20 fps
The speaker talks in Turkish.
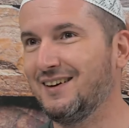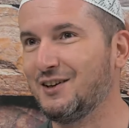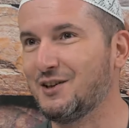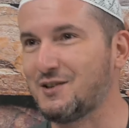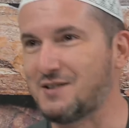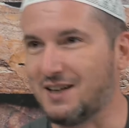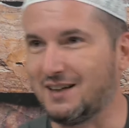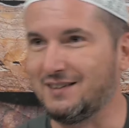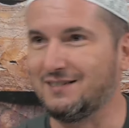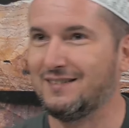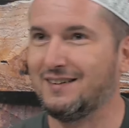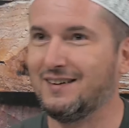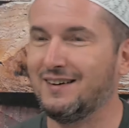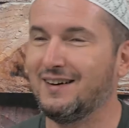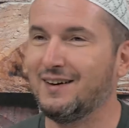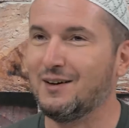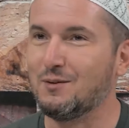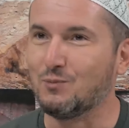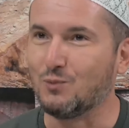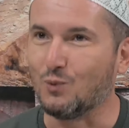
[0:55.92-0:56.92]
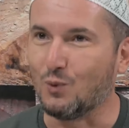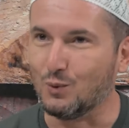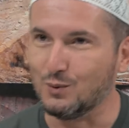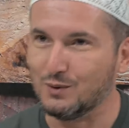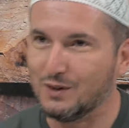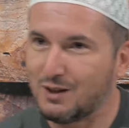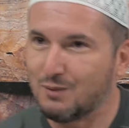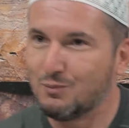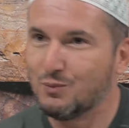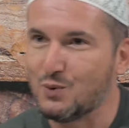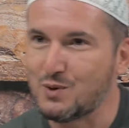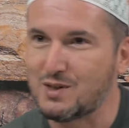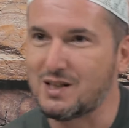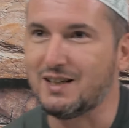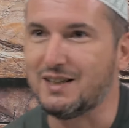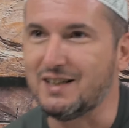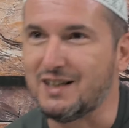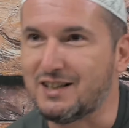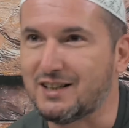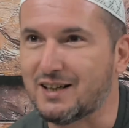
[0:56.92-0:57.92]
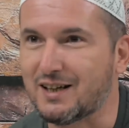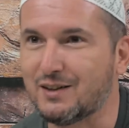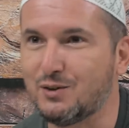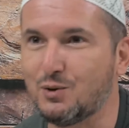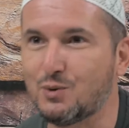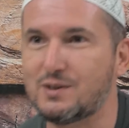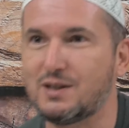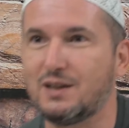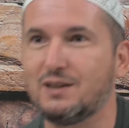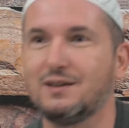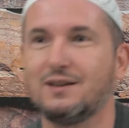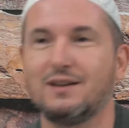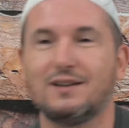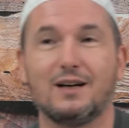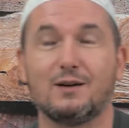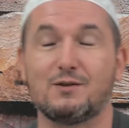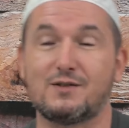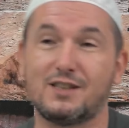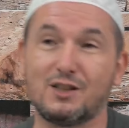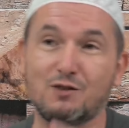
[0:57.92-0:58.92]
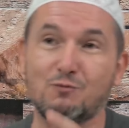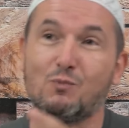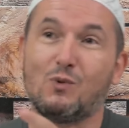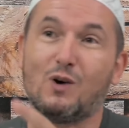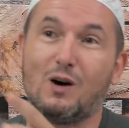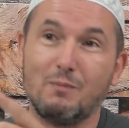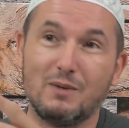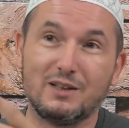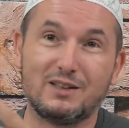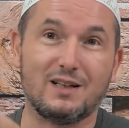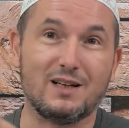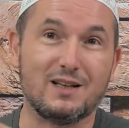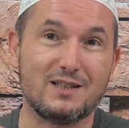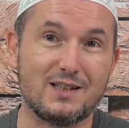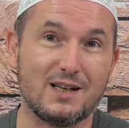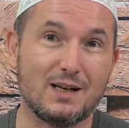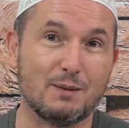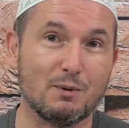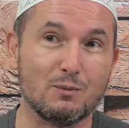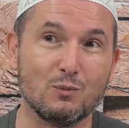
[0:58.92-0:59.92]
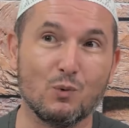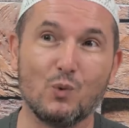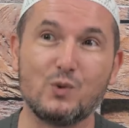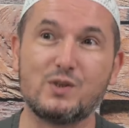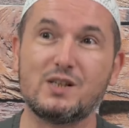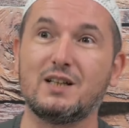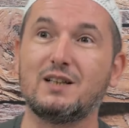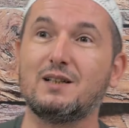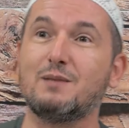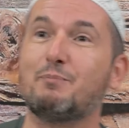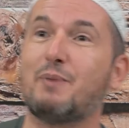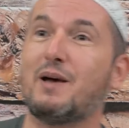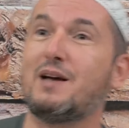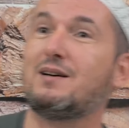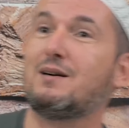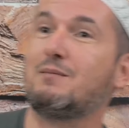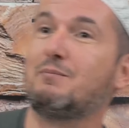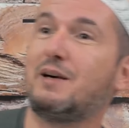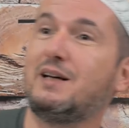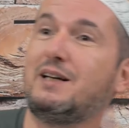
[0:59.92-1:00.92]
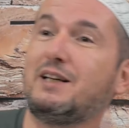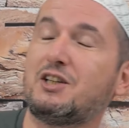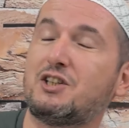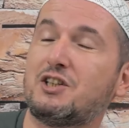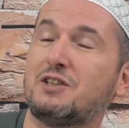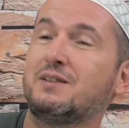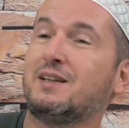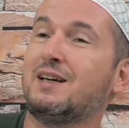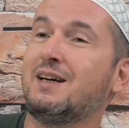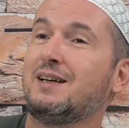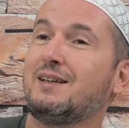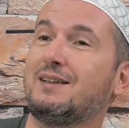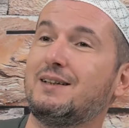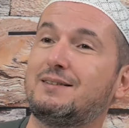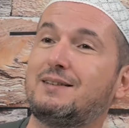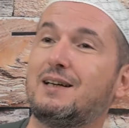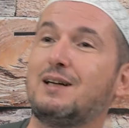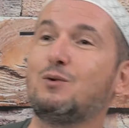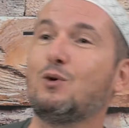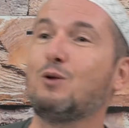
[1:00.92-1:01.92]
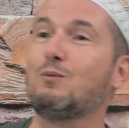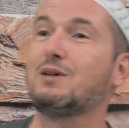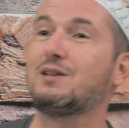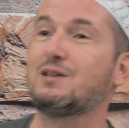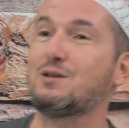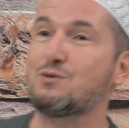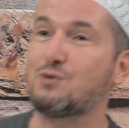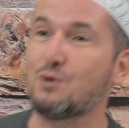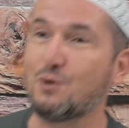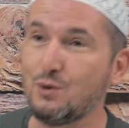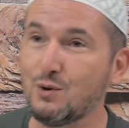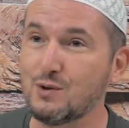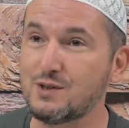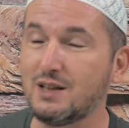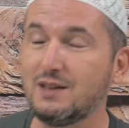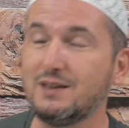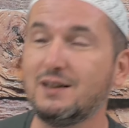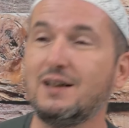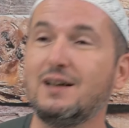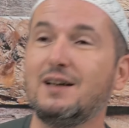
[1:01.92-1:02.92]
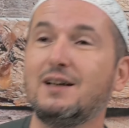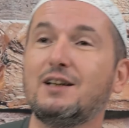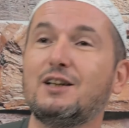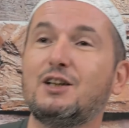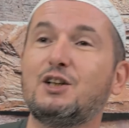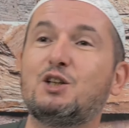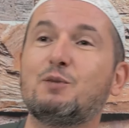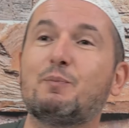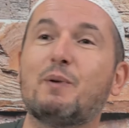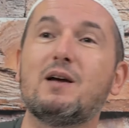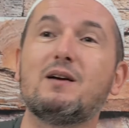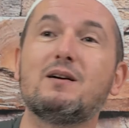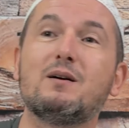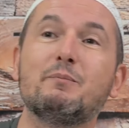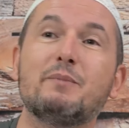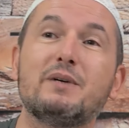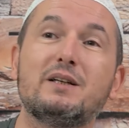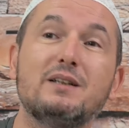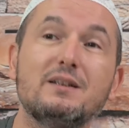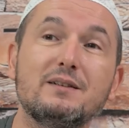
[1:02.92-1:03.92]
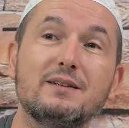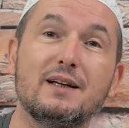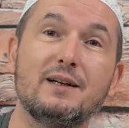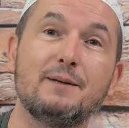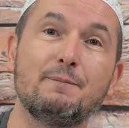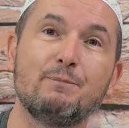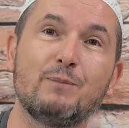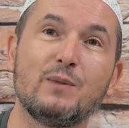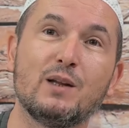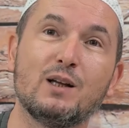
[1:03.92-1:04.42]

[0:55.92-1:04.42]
Sen onların mucizelerini inkar ediyorsan sırf Muhammed Aleyhisselam'ın mucizelerinin peygamberlik için yeterli olmadığını söylüyorsan iki peygamberinin de